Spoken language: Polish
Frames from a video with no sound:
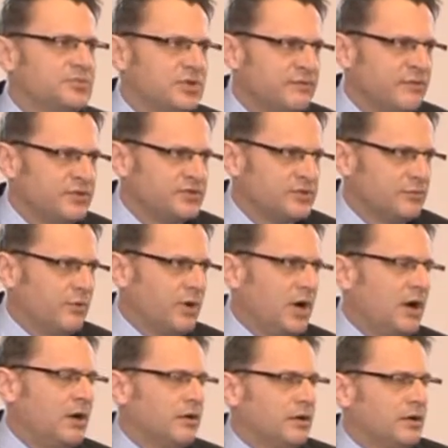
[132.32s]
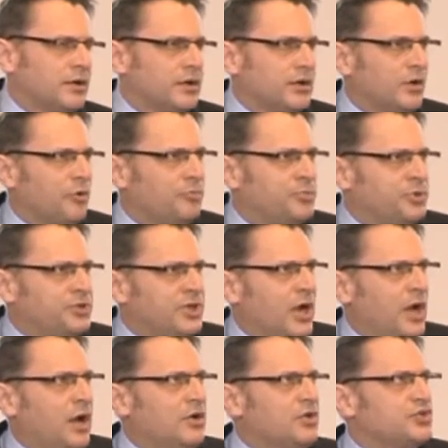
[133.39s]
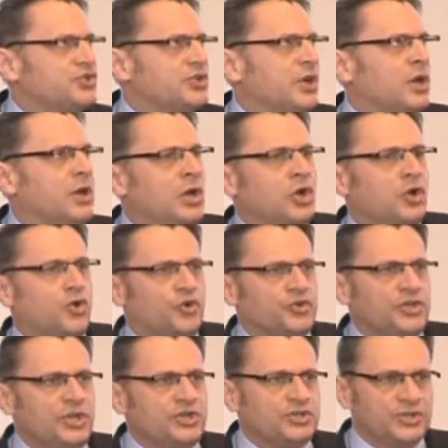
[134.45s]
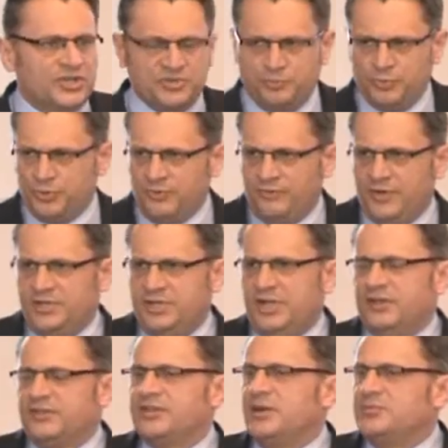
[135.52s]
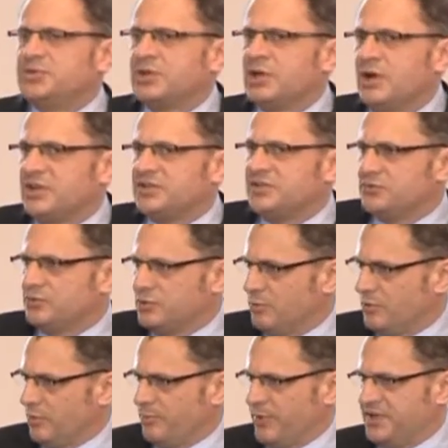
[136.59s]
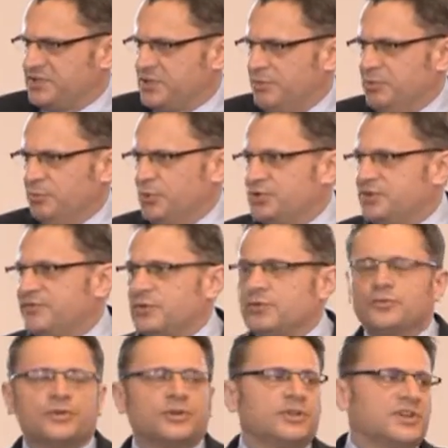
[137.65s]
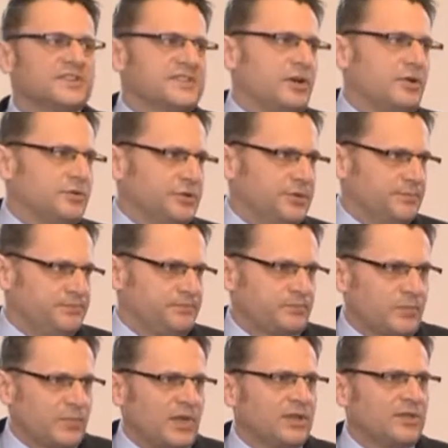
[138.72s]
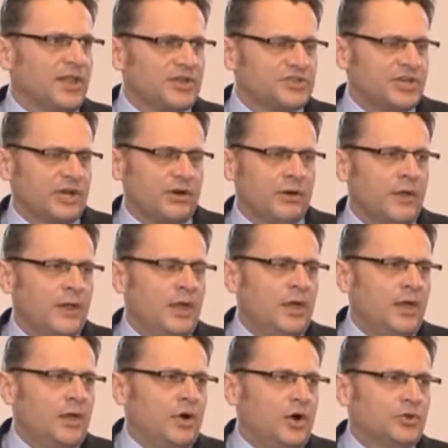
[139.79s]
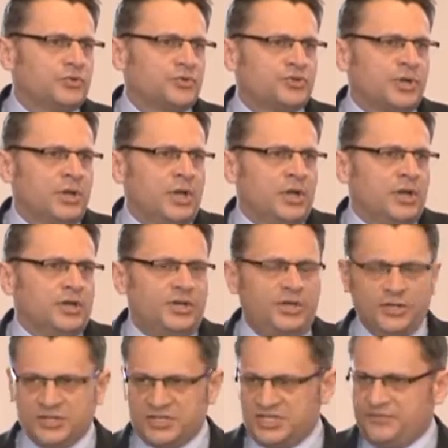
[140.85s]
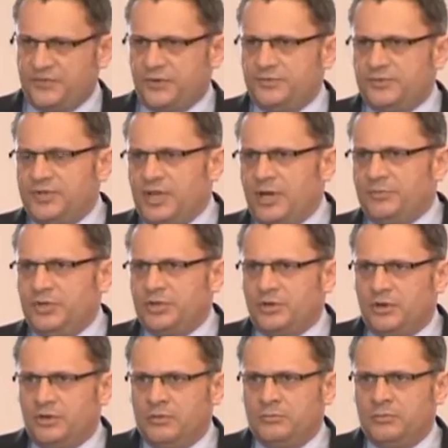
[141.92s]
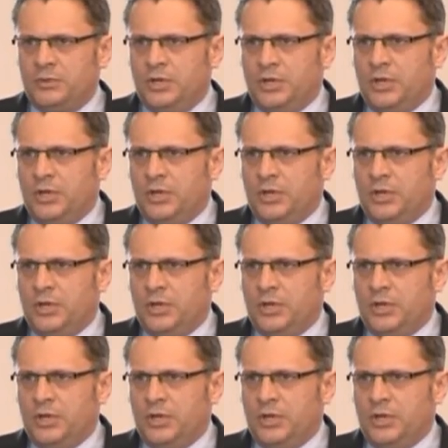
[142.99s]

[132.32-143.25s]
przeważyła e, opinia, że konieczne jest budowanie jak najlepszych relacji z Unią Europejską i pójście w kierunku jednak zachodnim. Dlaczego? Otóż Chiny ze swoją dynamiką